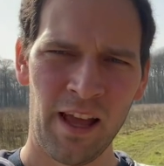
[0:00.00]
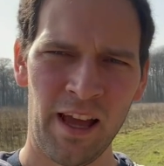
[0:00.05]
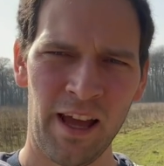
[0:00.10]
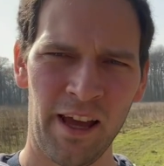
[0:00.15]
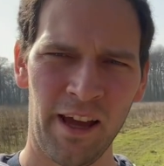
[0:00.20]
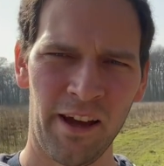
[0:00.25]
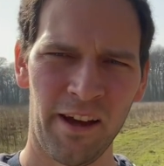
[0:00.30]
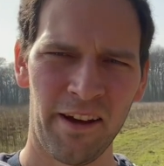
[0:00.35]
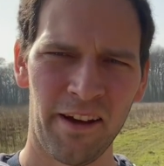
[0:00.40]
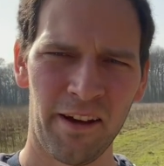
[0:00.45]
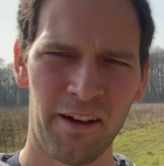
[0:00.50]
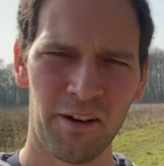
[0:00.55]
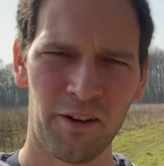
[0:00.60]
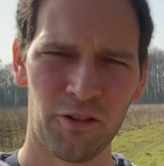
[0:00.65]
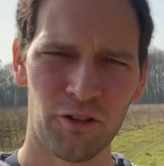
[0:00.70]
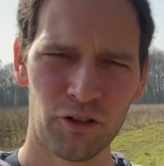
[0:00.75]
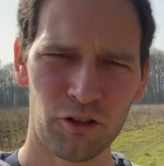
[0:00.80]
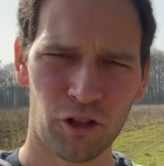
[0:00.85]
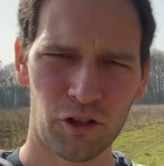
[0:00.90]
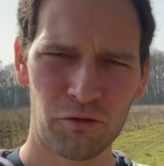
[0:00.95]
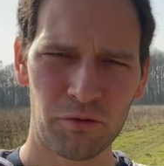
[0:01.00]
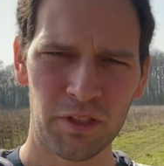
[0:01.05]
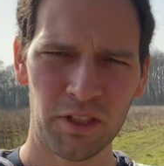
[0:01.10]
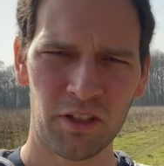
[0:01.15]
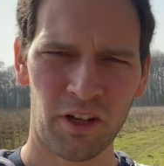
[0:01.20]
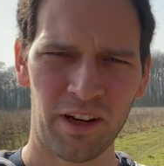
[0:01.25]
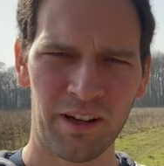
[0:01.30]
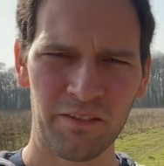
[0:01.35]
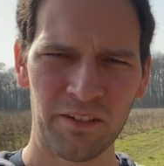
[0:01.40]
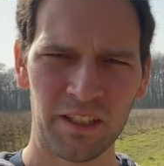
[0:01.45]
Euh, aujourd'hui
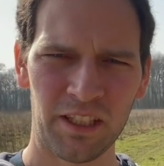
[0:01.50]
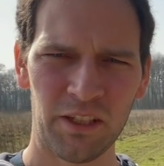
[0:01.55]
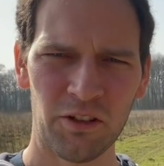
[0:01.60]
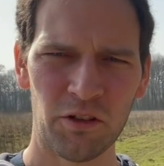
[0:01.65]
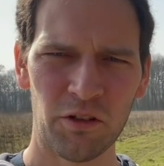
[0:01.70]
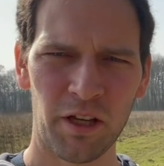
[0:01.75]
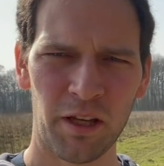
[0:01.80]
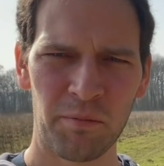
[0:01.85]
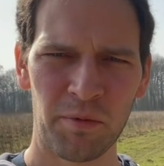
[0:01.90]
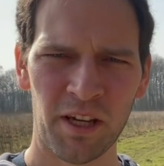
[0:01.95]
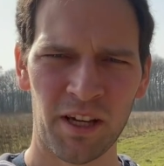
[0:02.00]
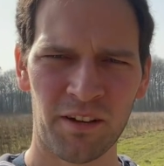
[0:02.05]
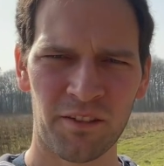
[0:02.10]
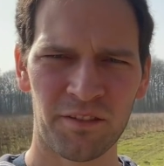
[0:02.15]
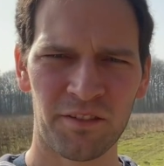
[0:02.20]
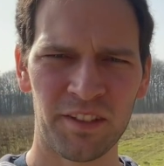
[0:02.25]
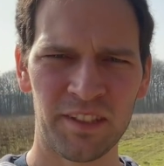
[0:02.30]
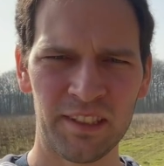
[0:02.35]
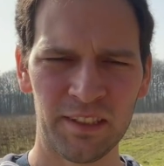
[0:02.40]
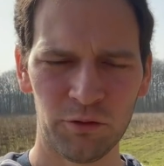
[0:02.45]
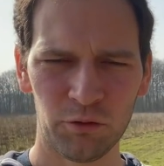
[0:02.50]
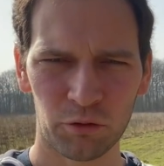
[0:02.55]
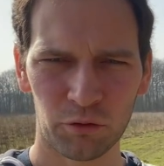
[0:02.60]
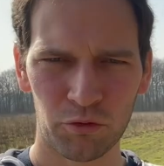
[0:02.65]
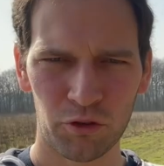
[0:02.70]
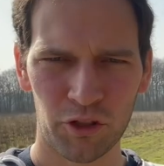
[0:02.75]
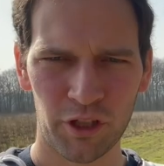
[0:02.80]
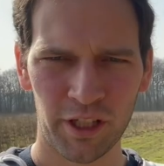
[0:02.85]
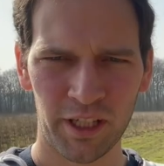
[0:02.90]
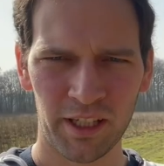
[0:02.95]
dans la vidéo, eh bien, visite du
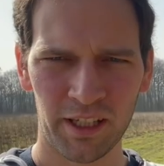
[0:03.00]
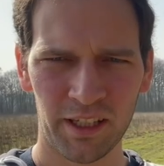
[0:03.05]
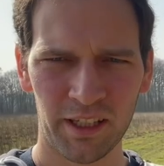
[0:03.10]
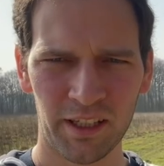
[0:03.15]
rucher